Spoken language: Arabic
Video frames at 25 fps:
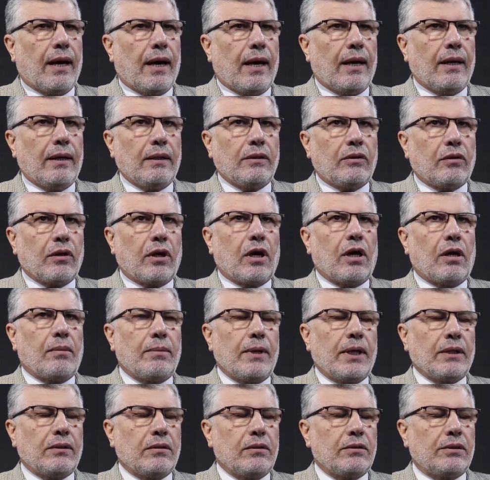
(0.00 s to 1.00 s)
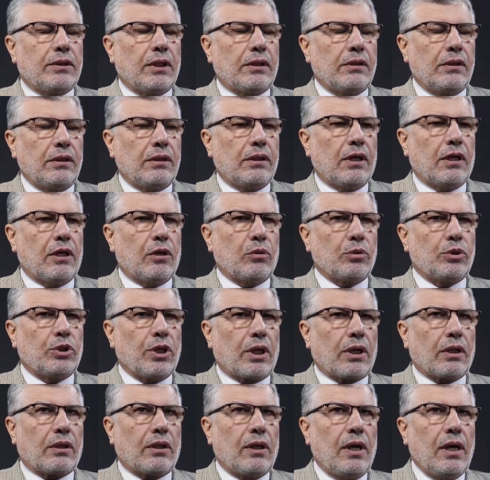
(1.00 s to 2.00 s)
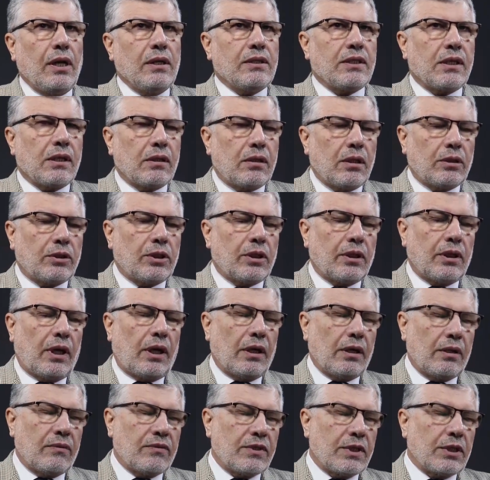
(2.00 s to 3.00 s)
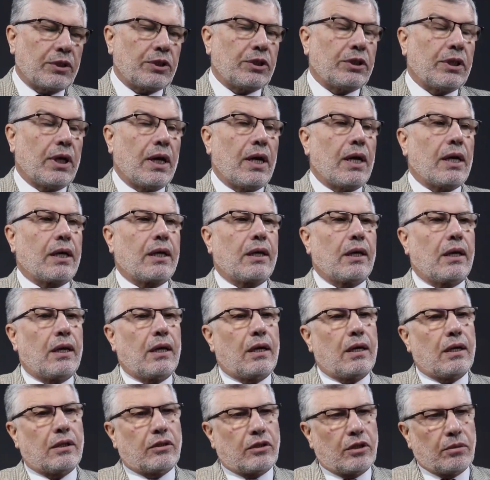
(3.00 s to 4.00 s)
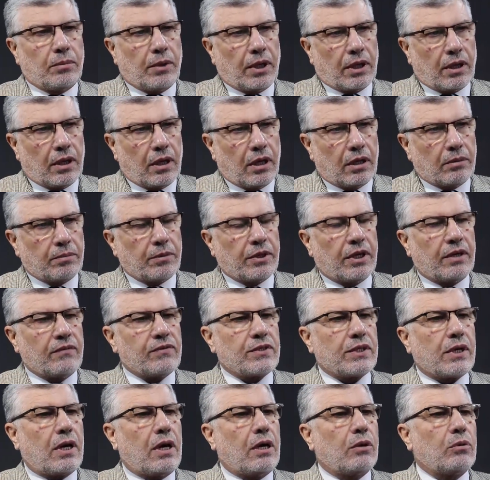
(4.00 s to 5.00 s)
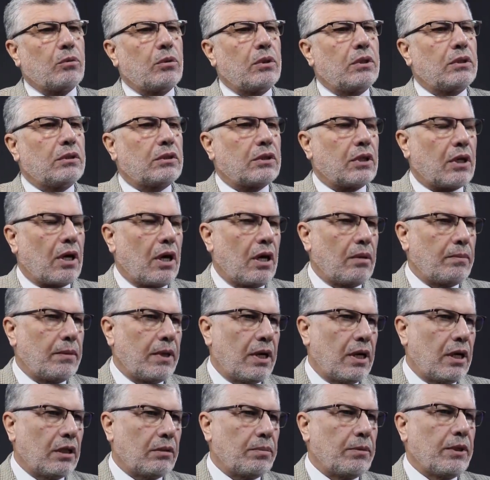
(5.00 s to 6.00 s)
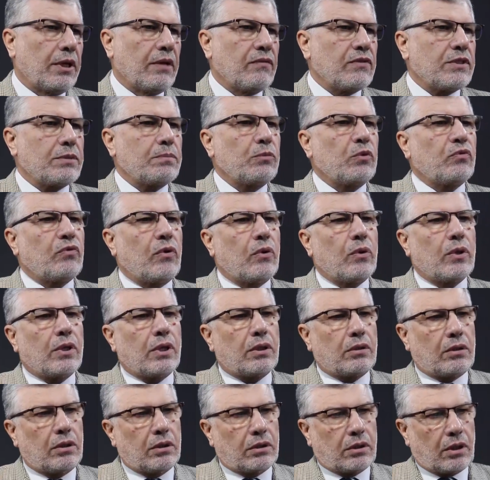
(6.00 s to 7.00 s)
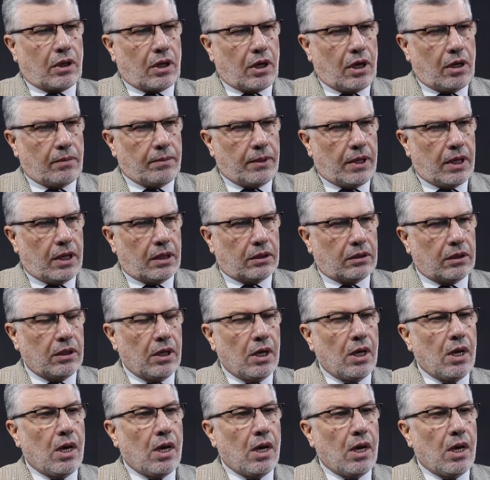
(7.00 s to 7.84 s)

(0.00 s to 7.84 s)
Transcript: الانتخابات الجديدة لو جرت هل ستجري على نفس الشاكلة التي مضت بنفس قانون الانتخابات بنفس مفوضية الانتخابات